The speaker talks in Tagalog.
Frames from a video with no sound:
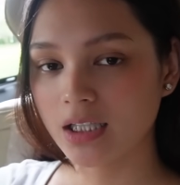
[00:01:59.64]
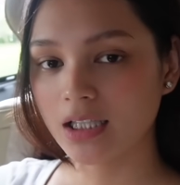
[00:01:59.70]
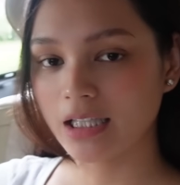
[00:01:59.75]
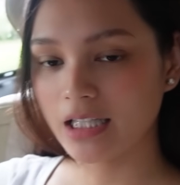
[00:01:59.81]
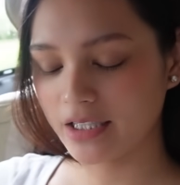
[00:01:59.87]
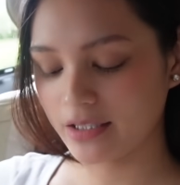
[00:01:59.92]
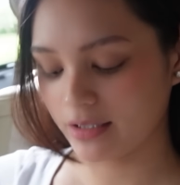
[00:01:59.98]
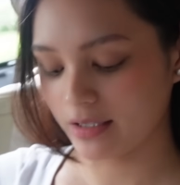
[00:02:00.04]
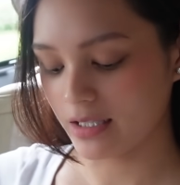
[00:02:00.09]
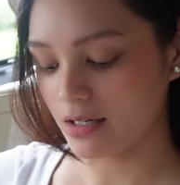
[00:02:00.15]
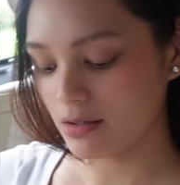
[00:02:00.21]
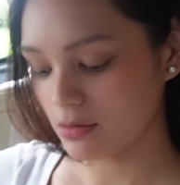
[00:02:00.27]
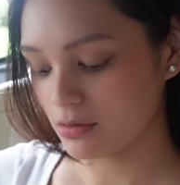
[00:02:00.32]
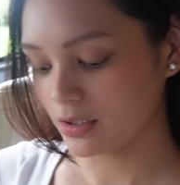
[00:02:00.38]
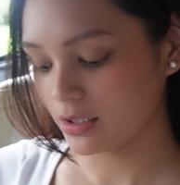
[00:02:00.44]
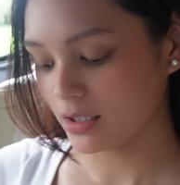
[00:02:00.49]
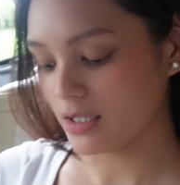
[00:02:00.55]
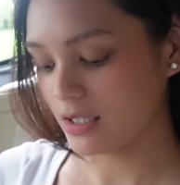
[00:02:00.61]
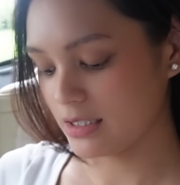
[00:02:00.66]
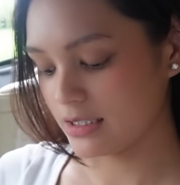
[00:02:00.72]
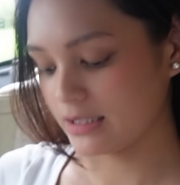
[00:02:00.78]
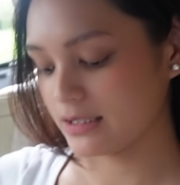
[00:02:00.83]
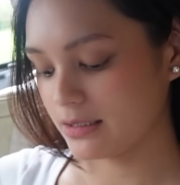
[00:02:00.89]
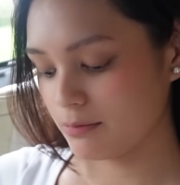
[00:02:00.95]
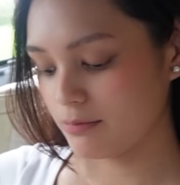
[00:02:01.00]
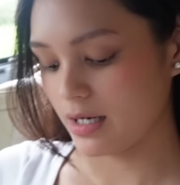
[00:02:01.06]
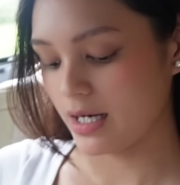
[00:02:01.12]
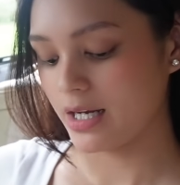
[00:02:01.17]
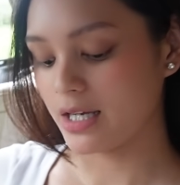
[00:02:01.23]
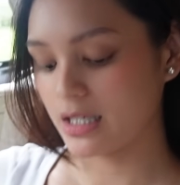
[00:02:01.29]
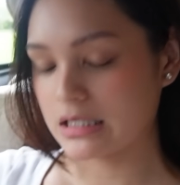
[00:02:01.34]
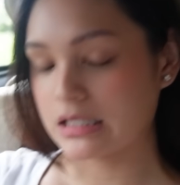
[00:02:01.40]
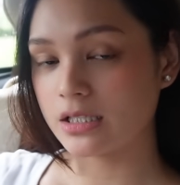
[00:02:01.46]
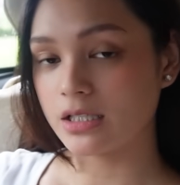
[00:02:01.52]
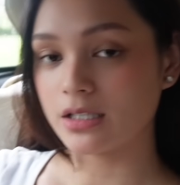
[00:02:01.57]
late na ako nakaalis ng bahay
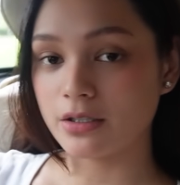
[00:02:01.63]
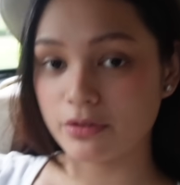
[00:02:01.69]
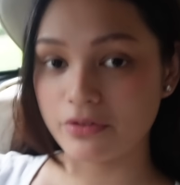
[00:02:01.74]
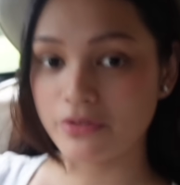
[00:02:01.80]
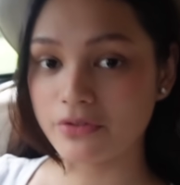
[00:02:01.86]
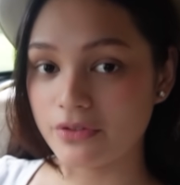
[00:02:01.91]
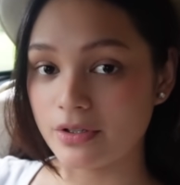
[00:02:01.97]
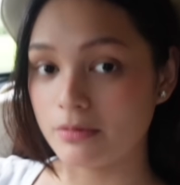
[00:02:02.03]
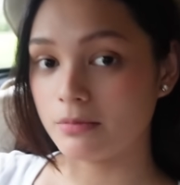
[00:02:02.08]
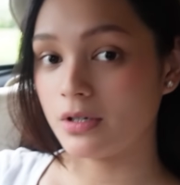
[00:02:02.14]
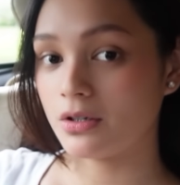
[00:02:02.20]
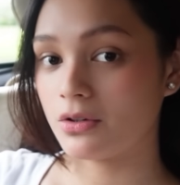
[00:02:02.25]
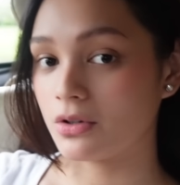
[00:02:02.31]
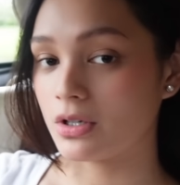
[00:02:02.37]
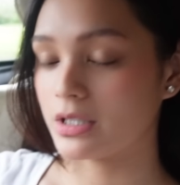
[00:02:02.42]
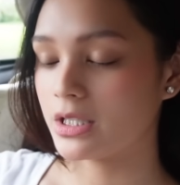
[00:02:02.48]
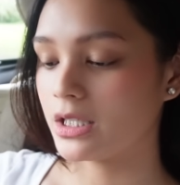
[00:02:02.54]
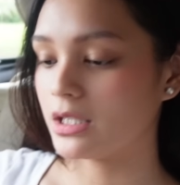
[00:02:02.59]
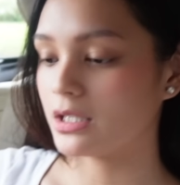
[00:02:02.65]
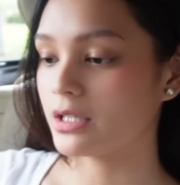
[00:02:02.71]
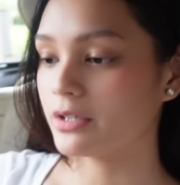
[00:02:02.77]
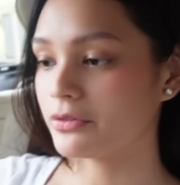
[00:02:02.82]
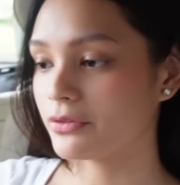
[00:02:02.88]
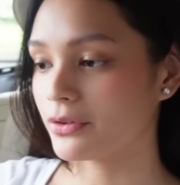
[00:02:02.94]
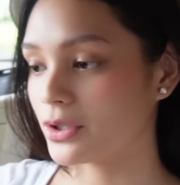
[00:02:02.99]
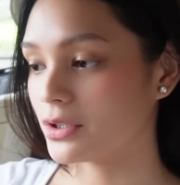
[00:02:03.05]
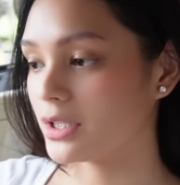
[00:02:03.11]
kasi nag-film ako kanina for